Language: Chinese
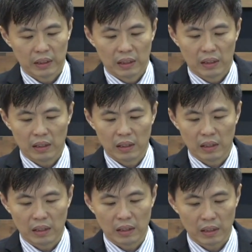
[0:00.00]

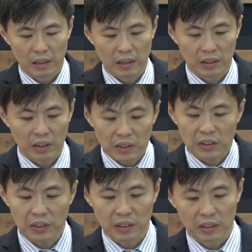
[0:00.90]
啊！那真
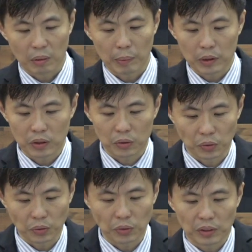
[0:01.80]
是我们
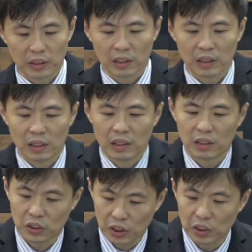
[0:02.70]
主
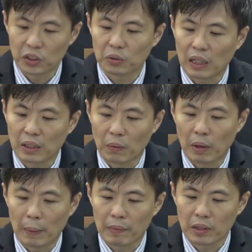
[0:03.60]
成就他的
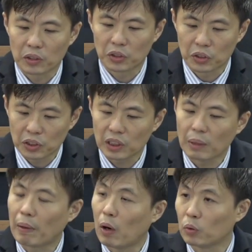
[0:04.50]
话，实际的
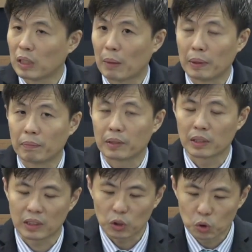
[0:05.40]
保护他们。
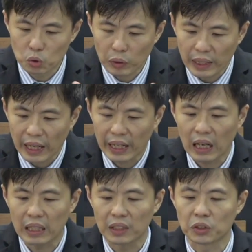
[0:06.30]
在最黑
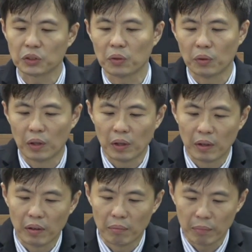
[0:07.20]
暗的时候，
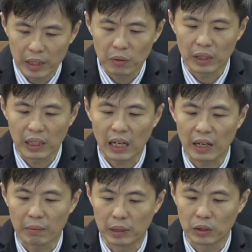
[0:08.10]
没有离
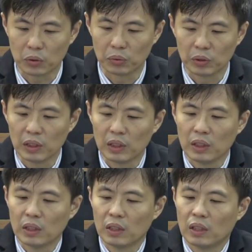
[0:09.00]
开门徒，
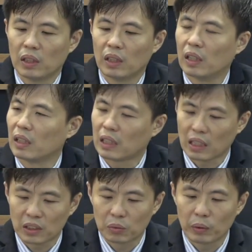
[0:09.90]
啊，
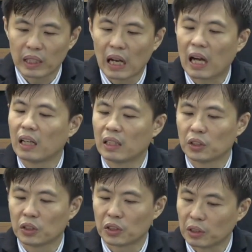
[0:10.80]
他是为羊
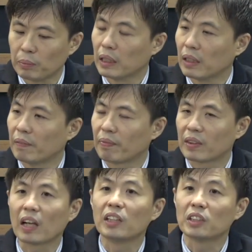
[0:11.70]
舍命的，
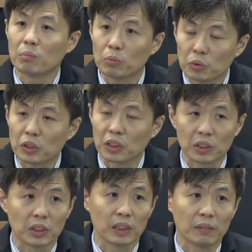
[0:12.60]
带着牧者之心，